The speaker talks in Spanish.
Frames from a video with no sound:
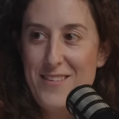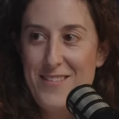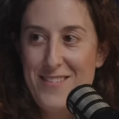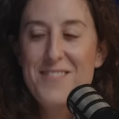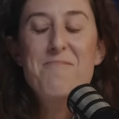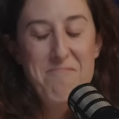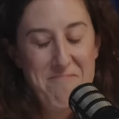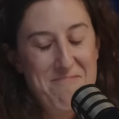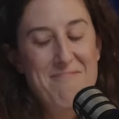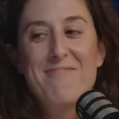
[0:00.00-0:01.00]
Sí. Ah,
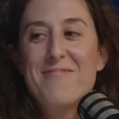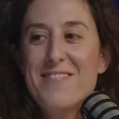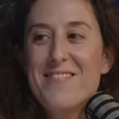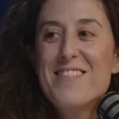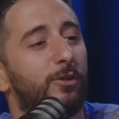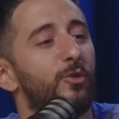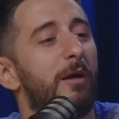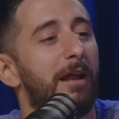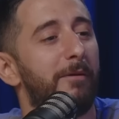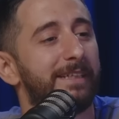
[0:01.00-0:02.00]
esto también era el lore, que tú no
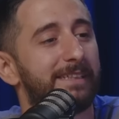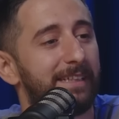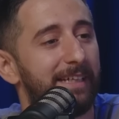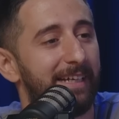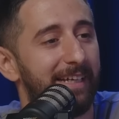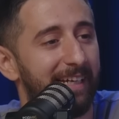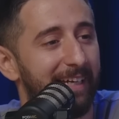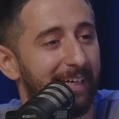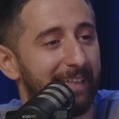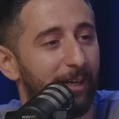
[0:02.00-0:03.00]
hablabas.
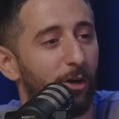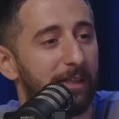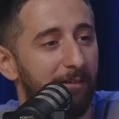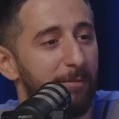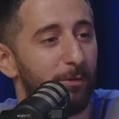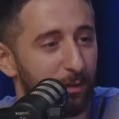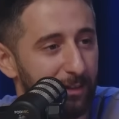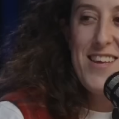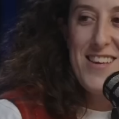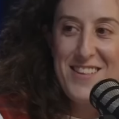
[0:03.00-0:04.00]
Eh, que te cortábamos. Pero es un
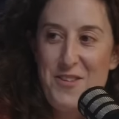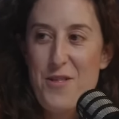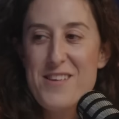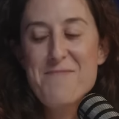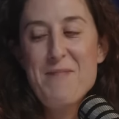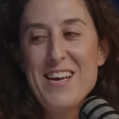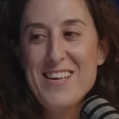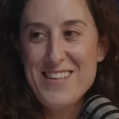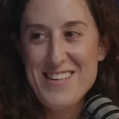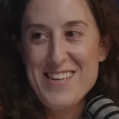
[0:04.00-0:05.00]
detalle, entonces, para
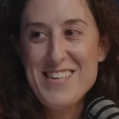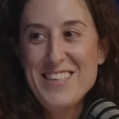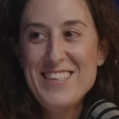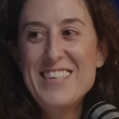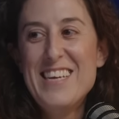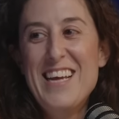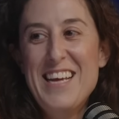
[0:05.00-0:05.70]
que...